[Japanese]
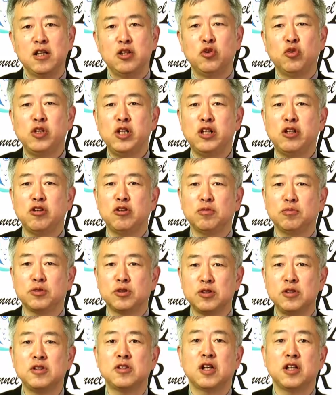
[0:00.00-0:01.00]
よにんっていうのも
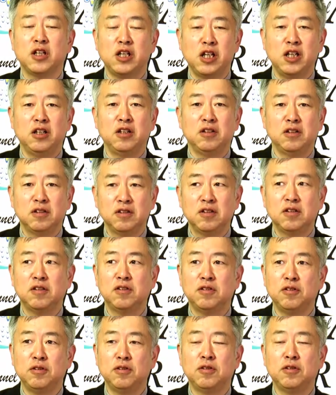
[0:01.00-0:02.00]
つい最近、
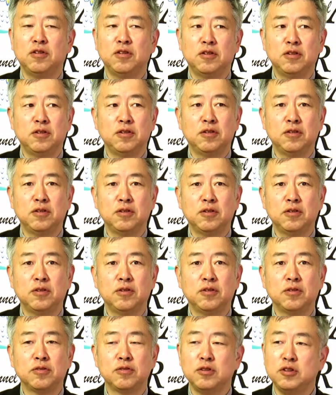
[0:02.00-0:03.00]

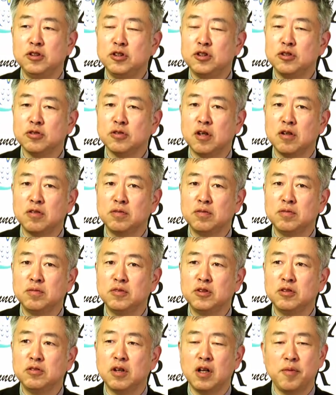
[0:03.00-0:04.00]
えー、ついいっしゅうか
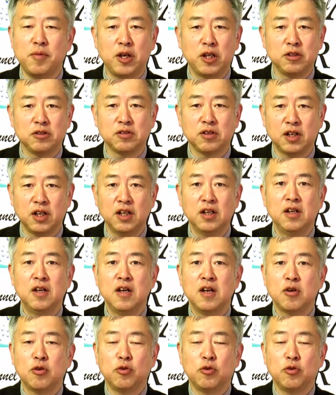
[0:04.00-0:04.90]
んぐらい前ですかね、